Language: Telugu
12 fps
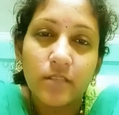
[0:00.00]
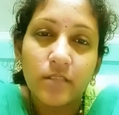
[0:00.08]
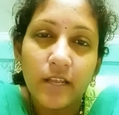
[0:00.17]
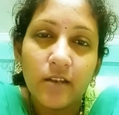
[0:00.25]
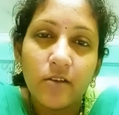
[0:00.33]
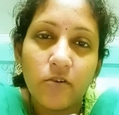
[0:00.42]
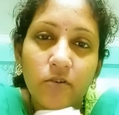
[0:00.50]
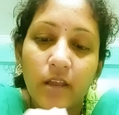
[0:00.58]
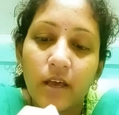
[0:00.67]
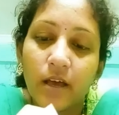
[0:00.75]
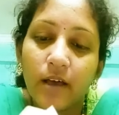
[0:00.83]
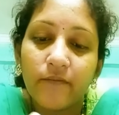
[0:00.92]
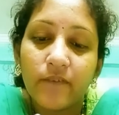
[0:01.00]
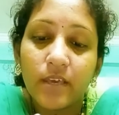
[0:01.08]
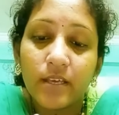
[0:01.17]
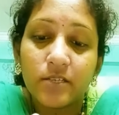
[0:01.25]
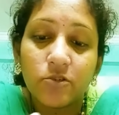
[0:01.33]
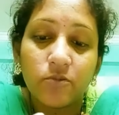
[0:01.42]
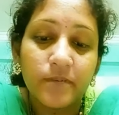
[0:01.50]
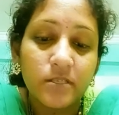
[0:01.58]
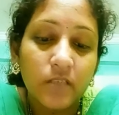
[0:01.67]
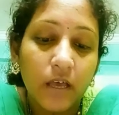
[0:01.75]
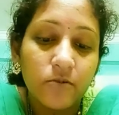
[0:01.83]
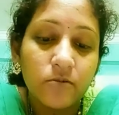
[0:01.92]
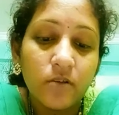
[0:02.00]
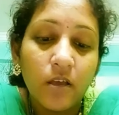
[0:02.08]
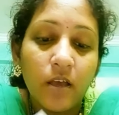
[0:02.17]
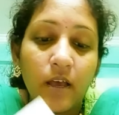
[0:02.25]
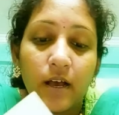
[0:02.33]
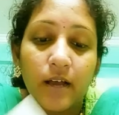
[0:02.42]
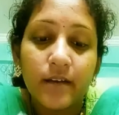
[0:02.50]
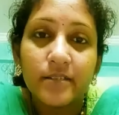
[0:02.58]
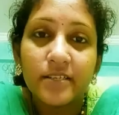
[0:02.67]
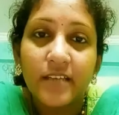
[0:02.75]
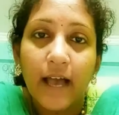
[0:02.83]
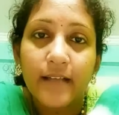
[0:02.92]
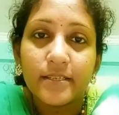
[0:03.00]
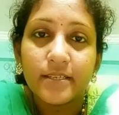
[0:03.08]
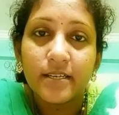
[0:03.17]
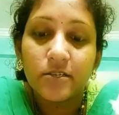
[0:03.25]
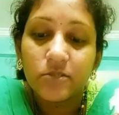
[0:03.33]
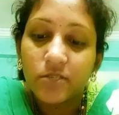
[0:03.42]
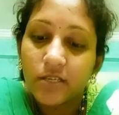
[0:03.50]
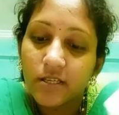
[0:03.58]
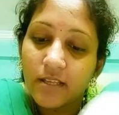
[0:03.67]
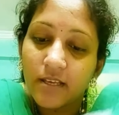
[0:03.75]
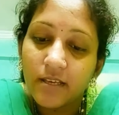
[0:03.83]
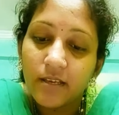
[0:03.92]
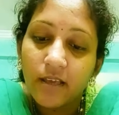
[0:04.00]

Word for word: దీనిలో ఉన్నవి చూపిస్తాను అండ్ ఛార్జర్ వచ్చింది